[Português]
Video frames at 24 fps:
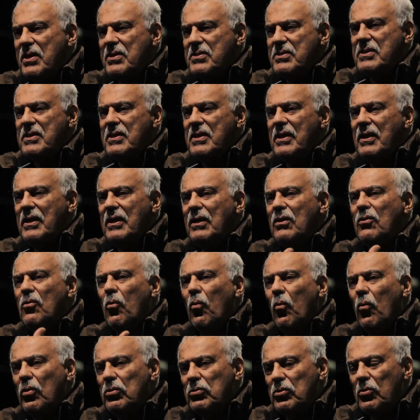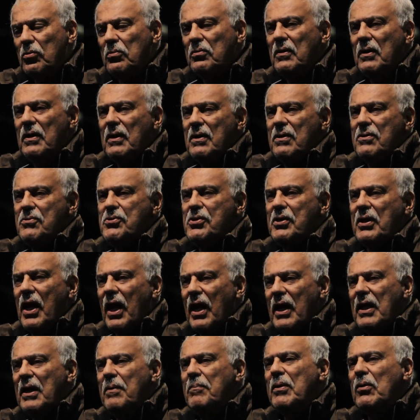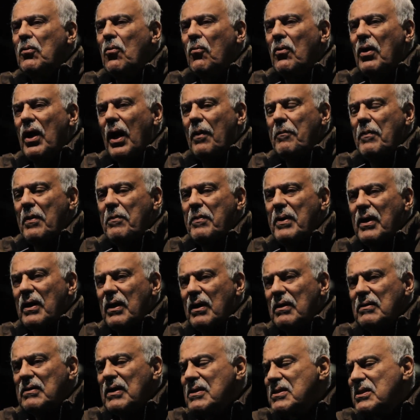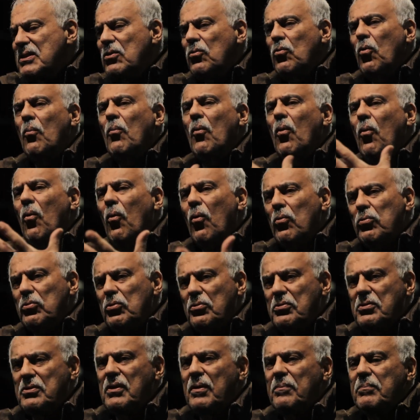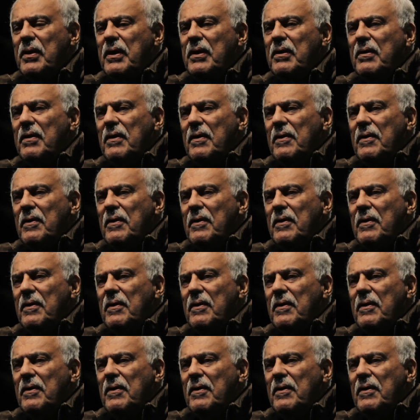desse encontro de Caíme com Carmen Miranda, assim como outros também.